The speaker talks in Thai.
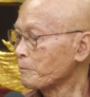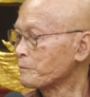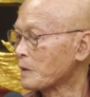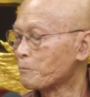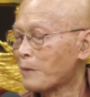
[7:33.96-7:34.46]

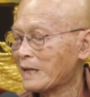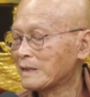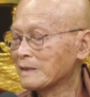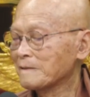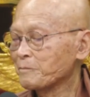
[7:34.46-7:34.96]
สัมผัส
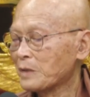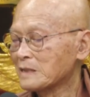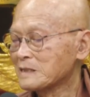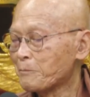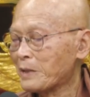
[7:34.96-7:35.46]
นะ
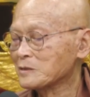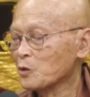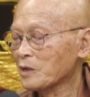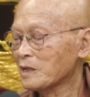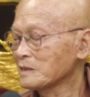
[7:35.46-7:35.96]
สัมผัสโส
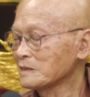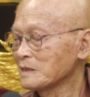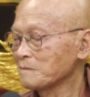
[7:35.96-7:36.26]
ก็คือ